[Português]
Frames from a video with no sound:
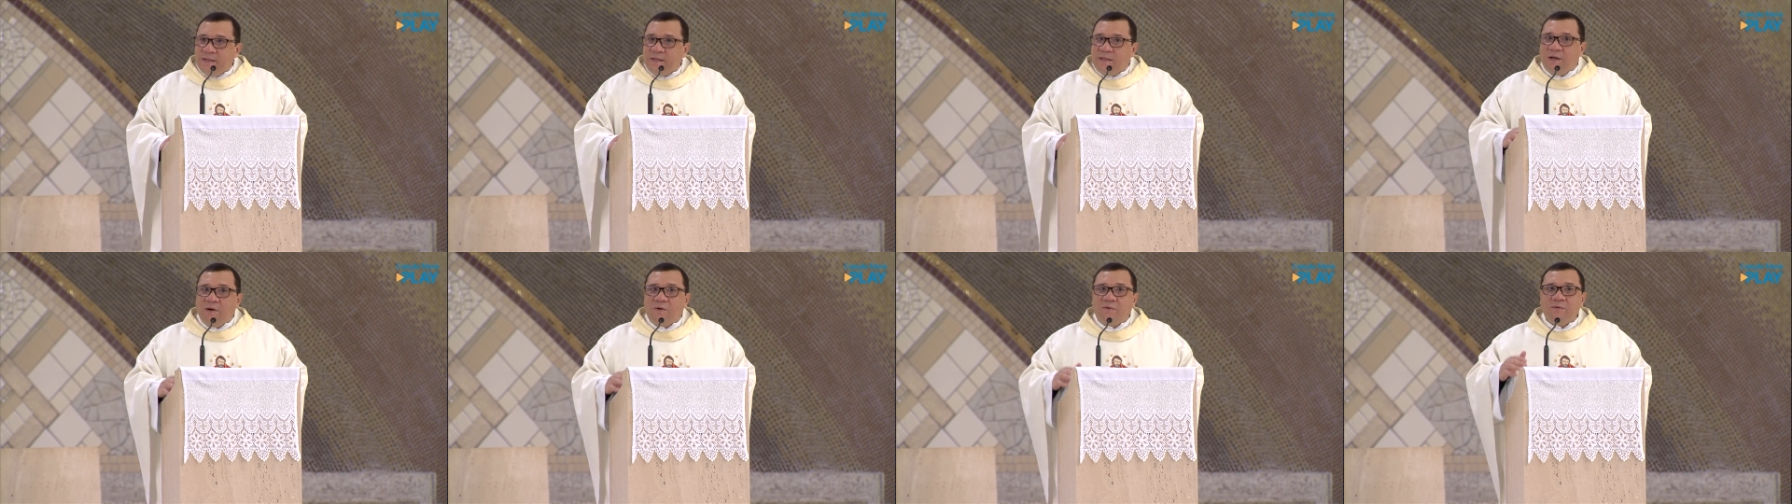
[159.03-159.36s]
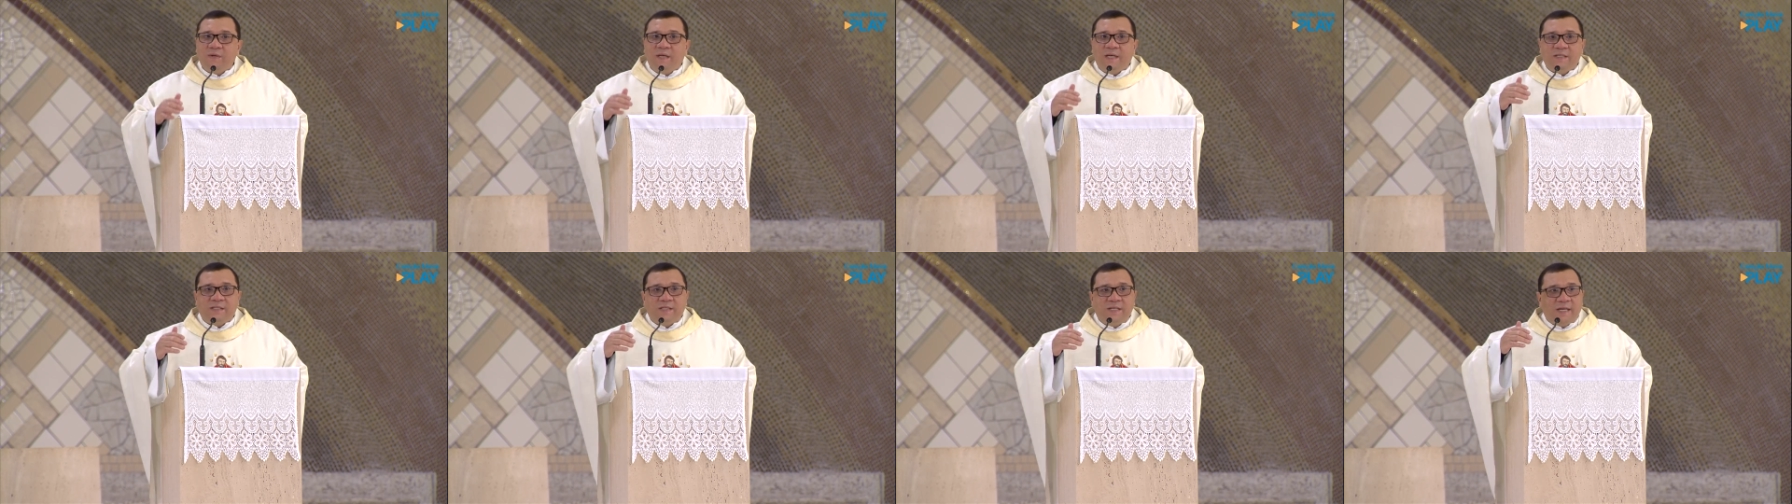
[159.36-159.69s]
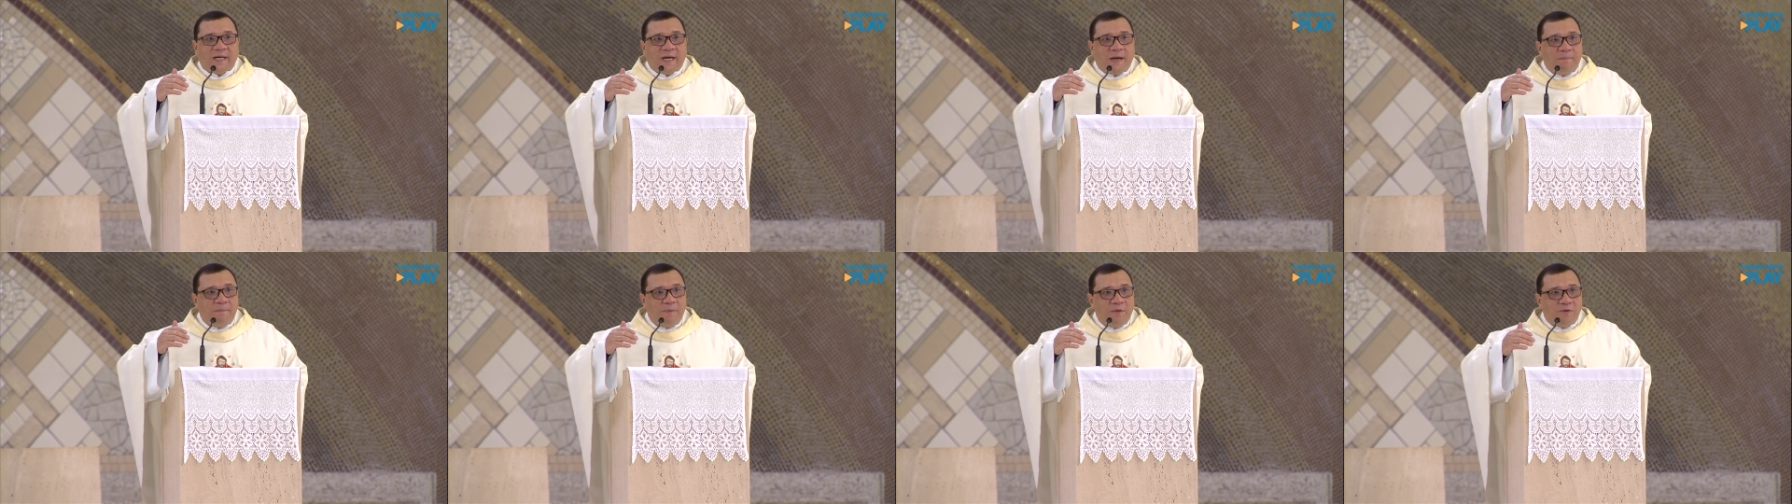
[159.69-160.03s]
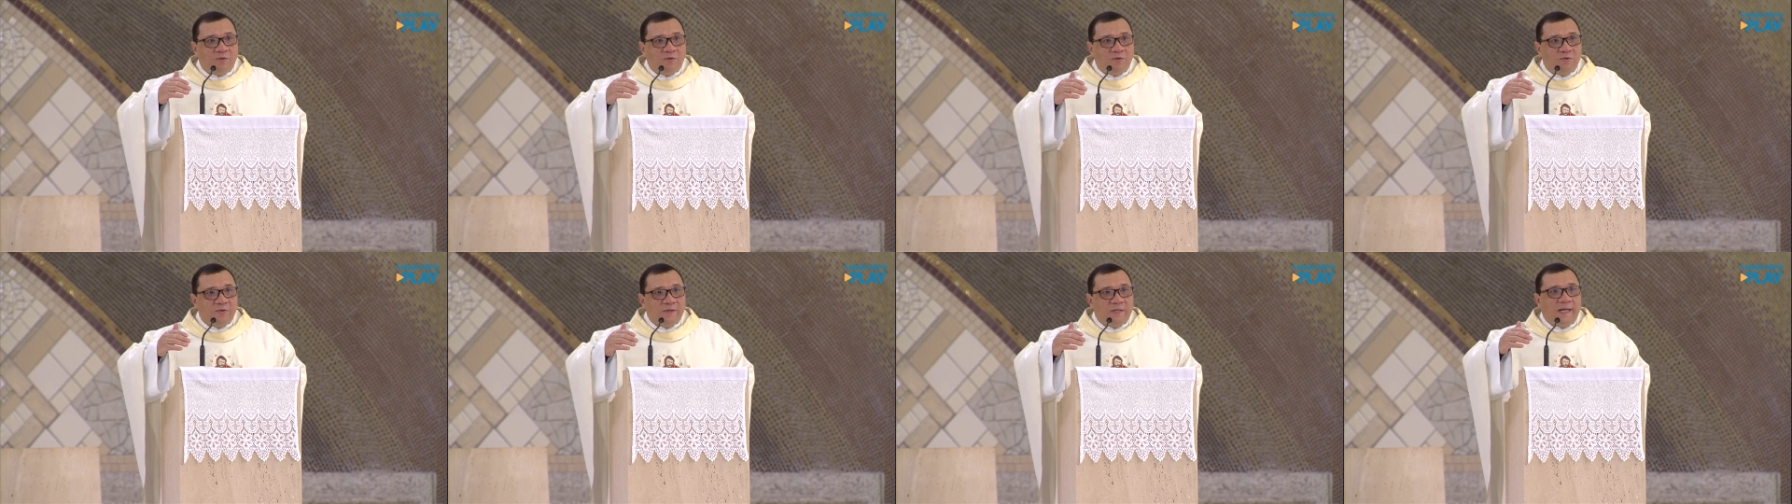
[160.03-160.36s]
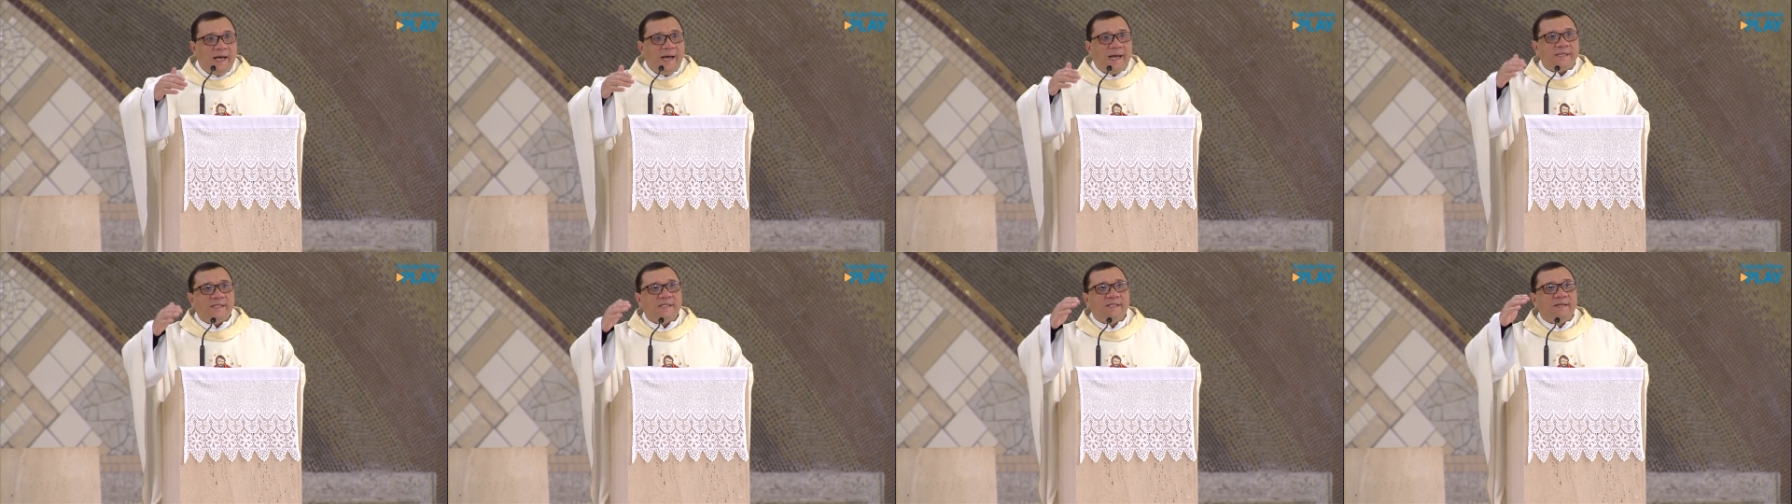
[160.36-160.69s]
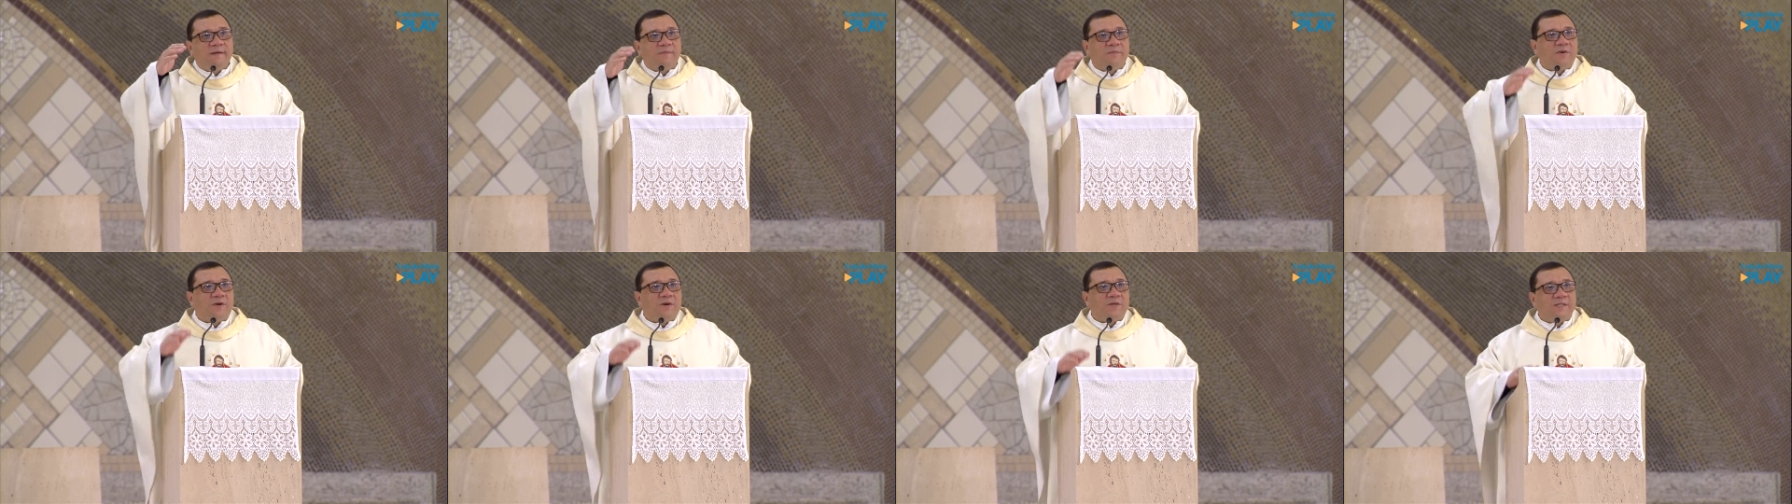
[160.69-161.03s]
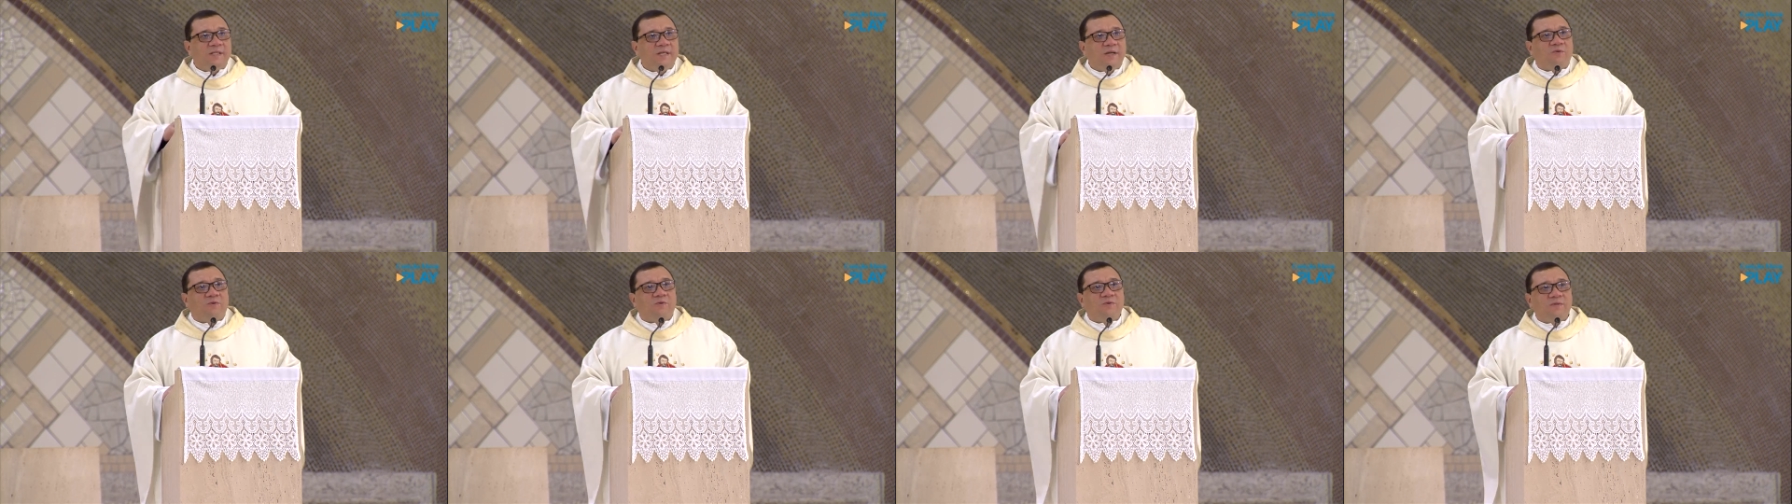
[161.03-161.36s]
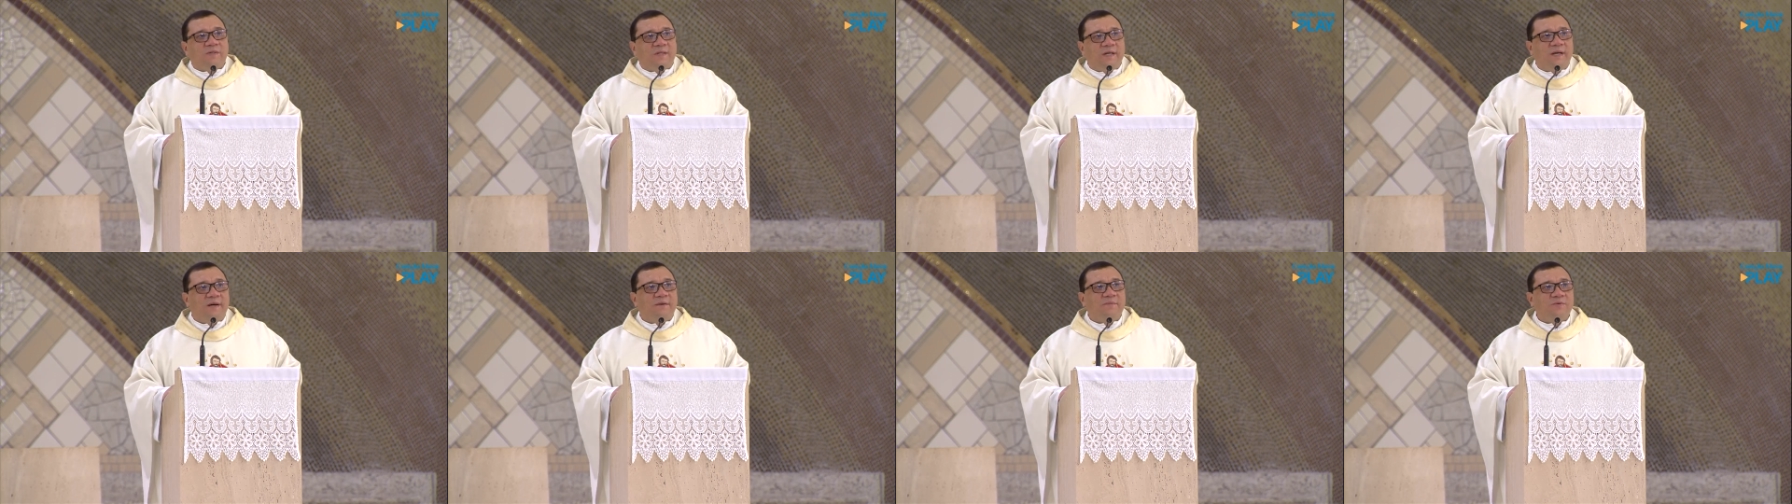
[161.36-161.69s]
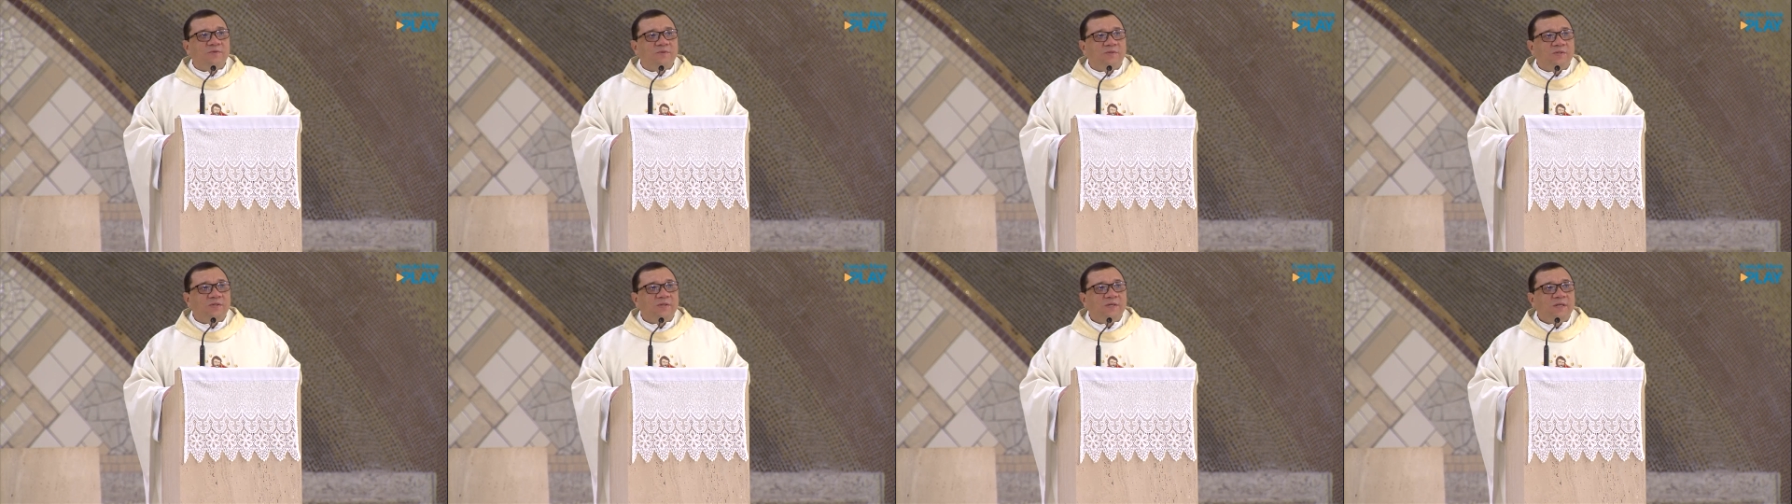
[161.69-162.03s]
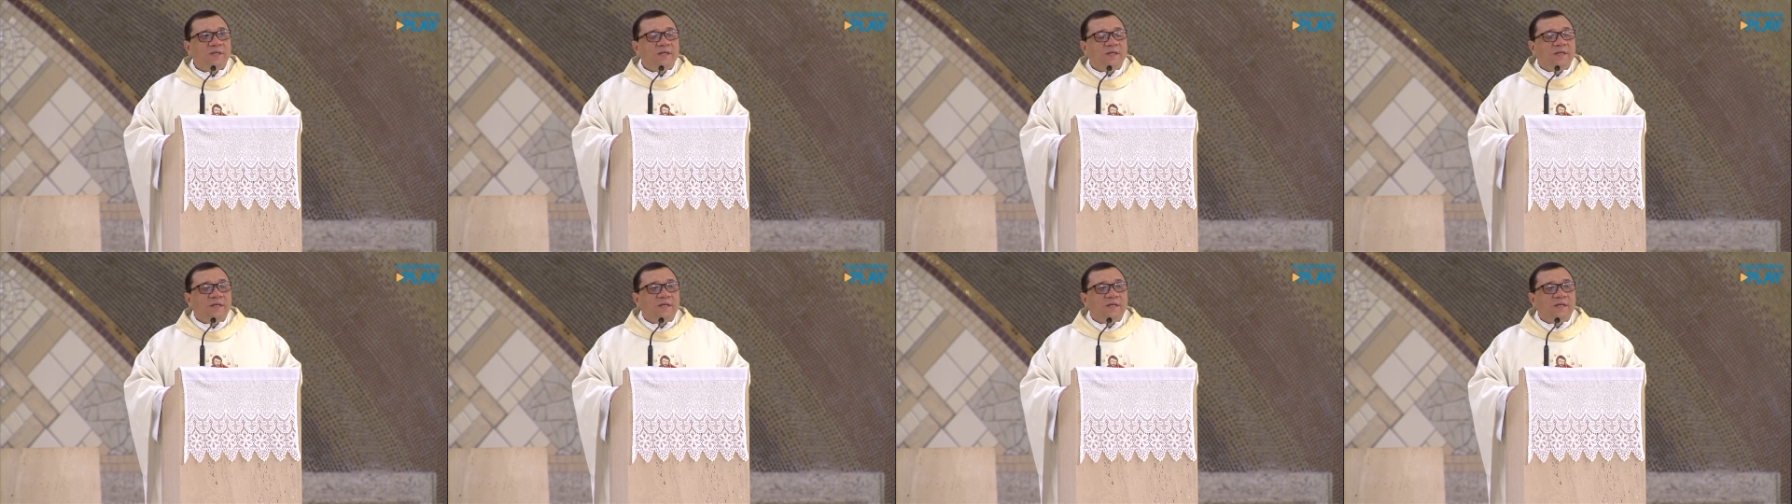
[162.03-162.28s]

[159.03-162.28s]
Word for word: Então, neste capítulo décimo, nós encontramos